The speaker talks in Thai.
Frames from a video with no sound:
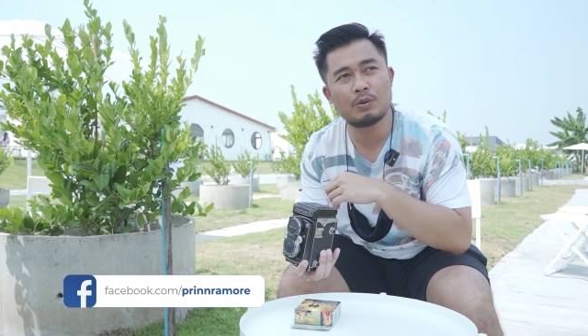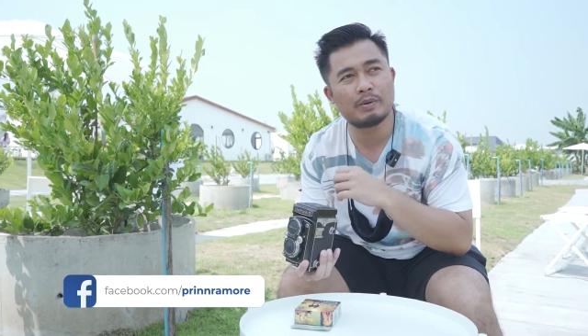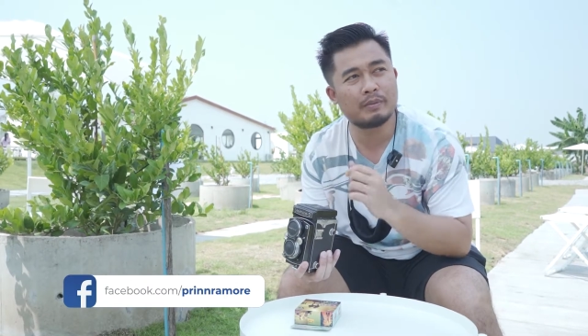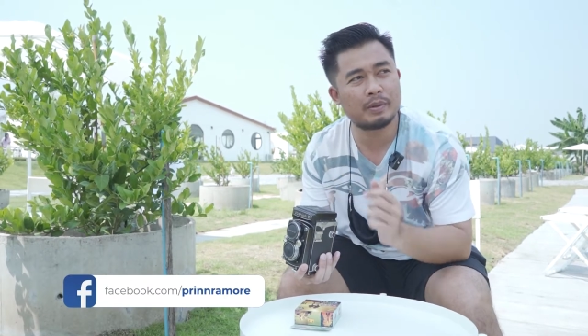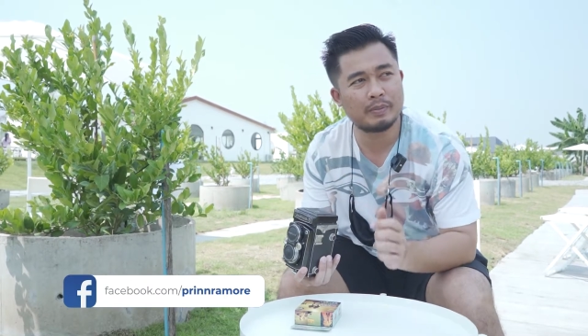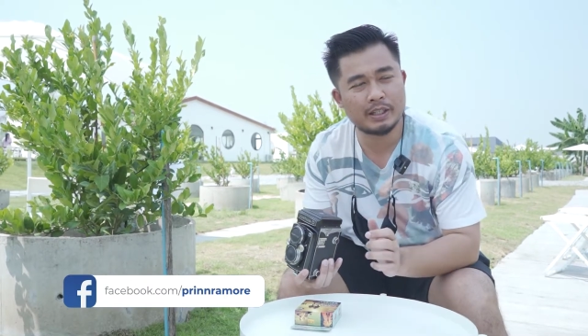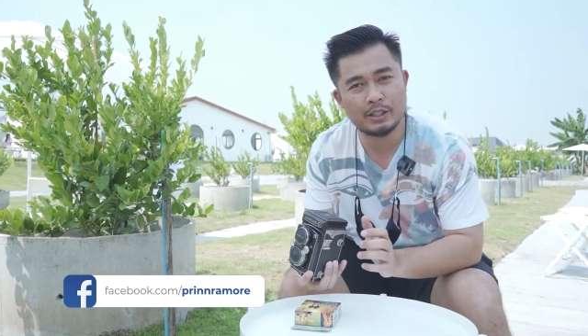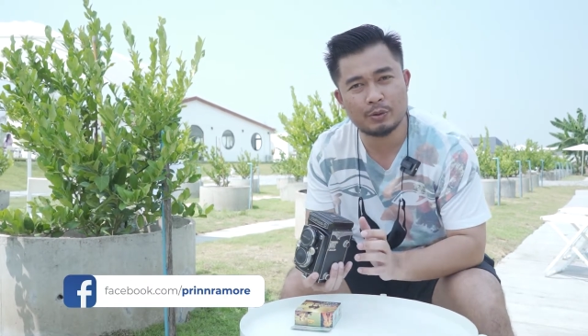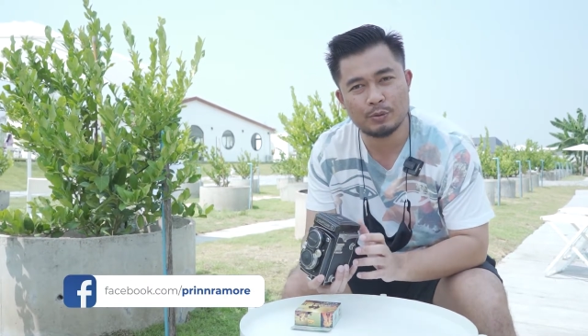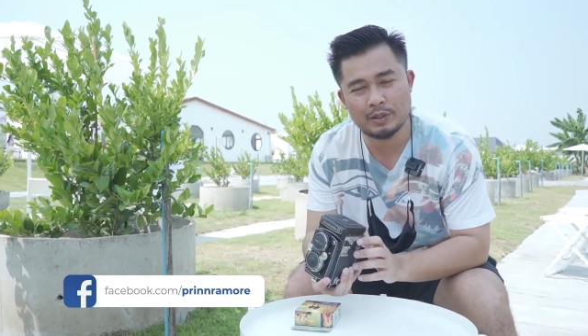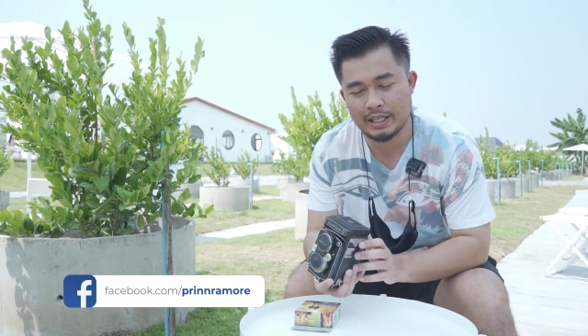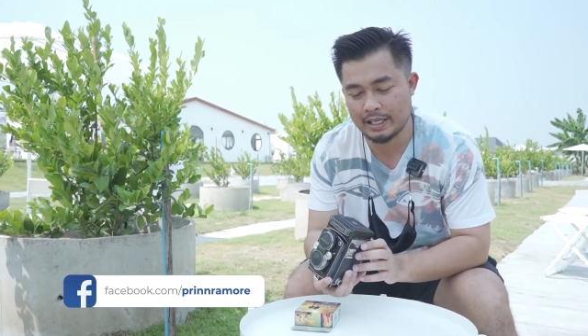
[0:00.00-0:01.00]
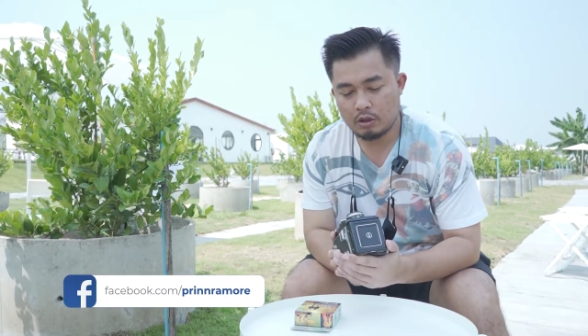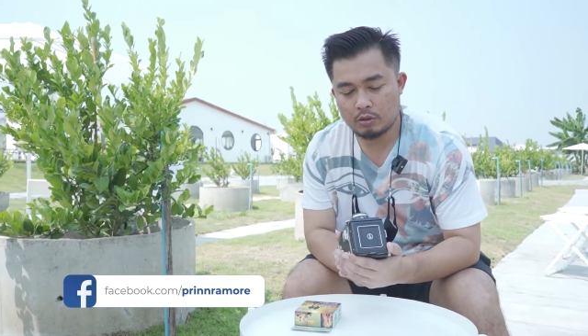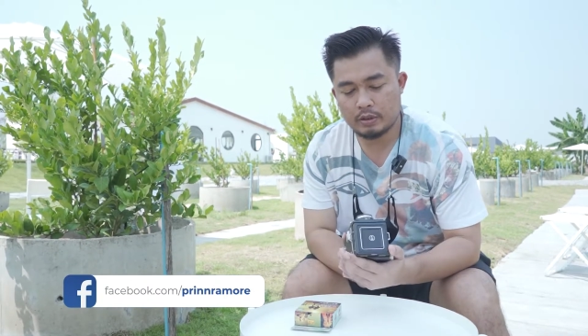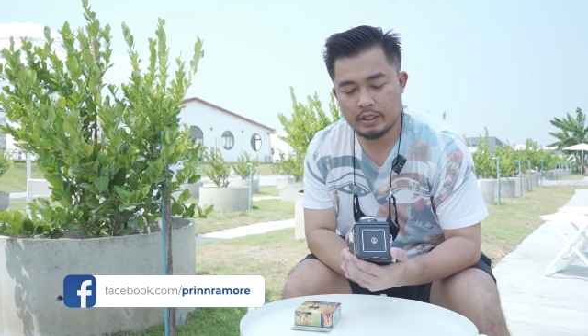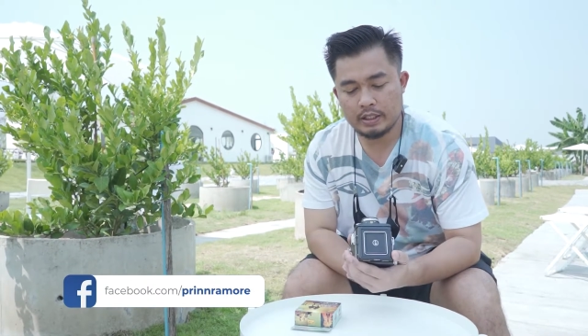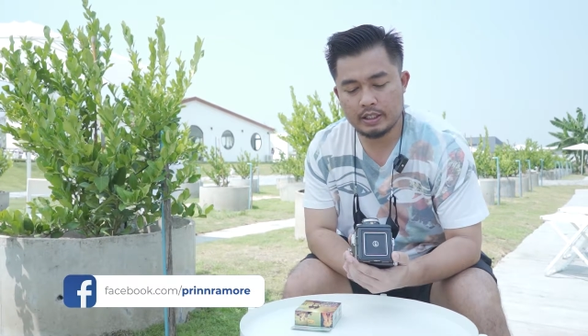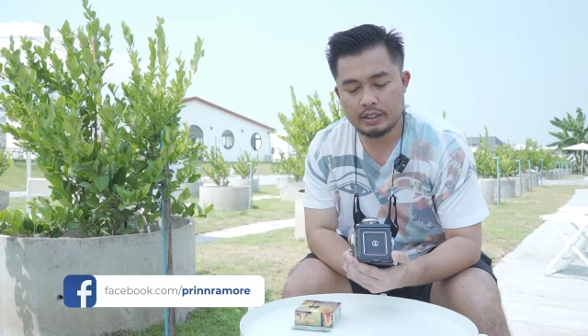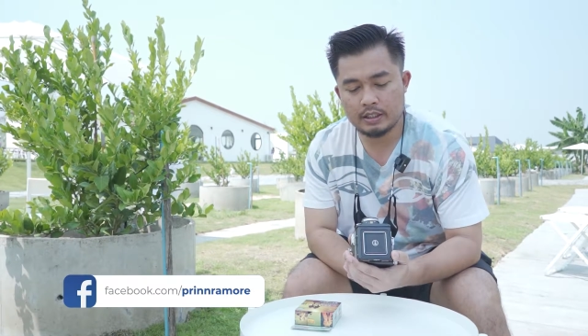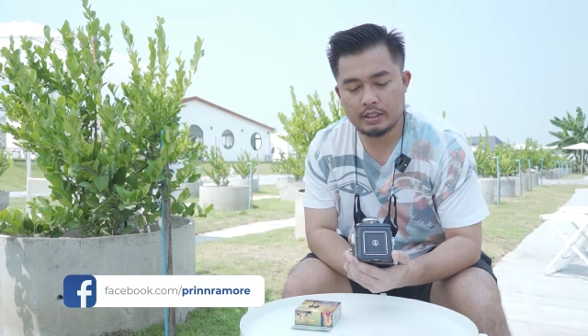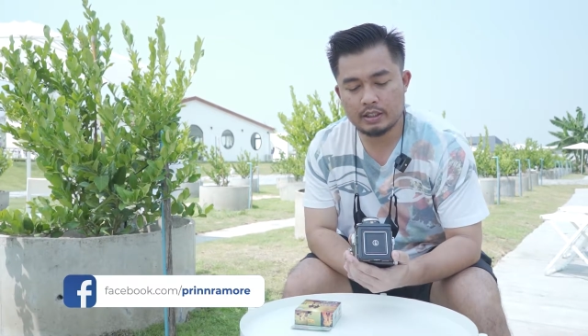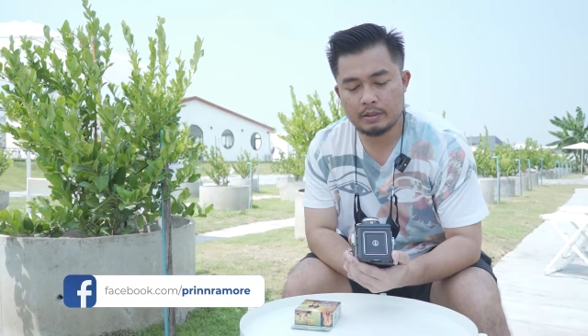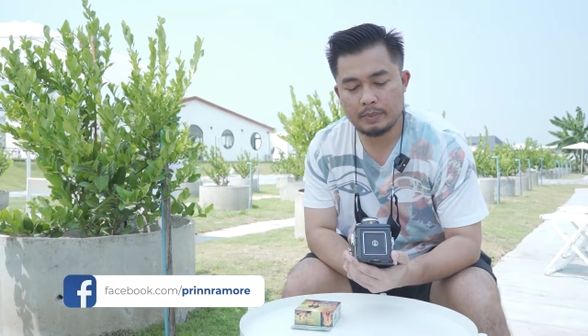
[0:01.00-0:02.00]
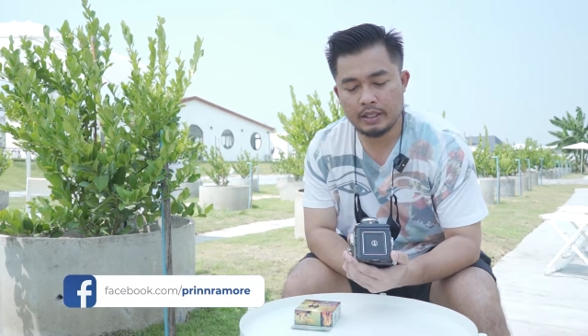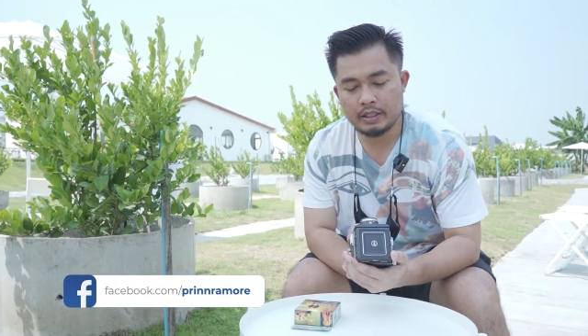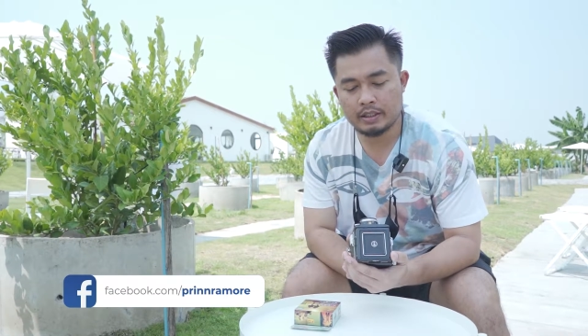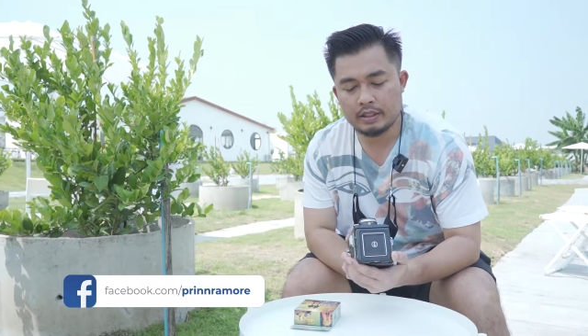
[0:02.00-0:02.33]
รูปให้เพื่อนๆดูเนี่ยกล้องตัวนี้ก็คือเป็น